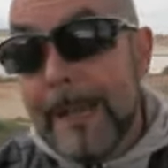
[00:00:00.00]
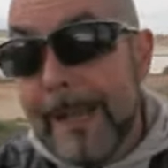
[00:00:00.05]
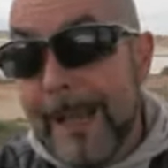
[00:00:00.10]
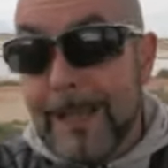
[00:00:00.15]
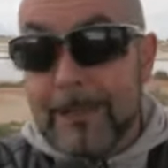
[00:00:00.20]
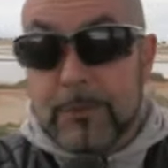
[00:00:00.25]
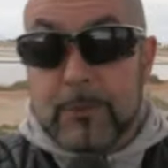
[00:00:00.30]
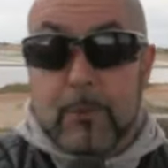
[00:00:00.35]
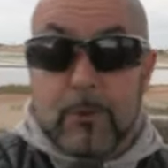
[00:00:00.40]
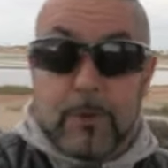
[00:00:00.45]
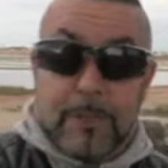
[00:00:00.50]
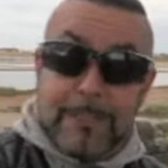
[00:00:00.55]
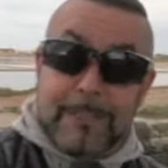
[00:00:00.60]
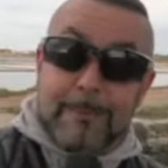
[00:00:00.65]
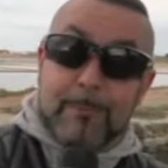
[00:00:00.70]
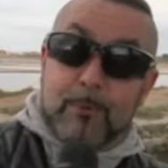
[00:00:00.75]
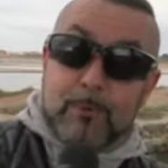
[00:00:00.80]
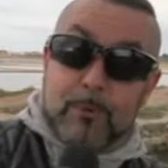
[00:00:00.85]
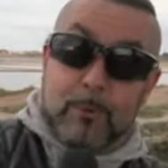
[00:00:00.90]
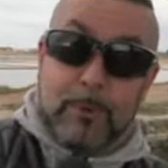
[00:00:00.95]
ragazzo, che
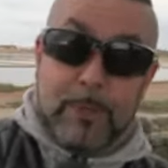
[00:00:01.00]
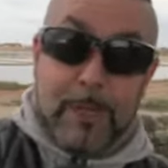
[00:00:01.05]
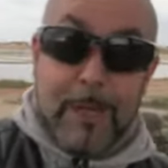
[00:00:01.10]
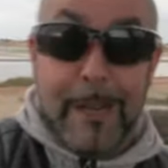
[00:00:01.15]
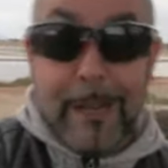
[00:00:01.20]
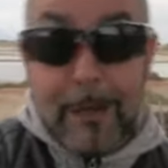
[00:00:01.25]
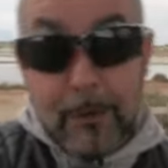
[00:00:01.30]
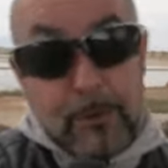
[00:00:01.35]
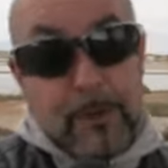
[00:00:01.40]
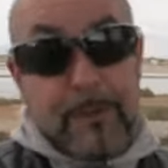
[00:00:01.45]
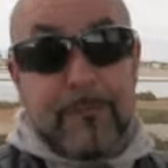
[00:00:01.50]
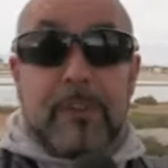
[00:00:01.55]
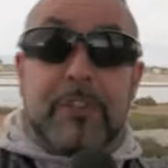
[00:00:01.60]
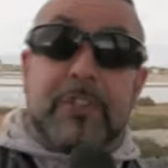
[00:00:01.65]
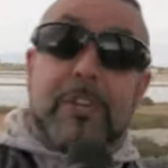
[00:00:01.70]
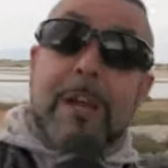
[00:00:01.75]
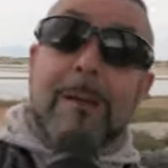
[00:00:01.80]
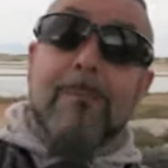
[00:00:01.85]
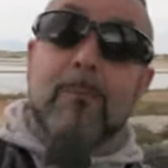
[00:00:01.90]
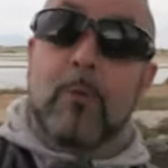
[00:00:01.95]
ti posso dire? Allora
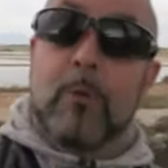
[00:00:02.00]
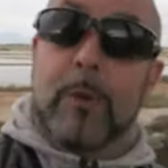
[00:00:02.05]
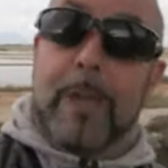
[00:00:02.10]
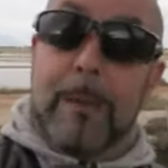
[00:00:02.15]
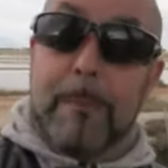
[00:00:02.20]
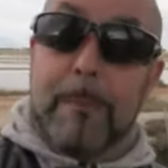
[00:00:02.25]
facciamo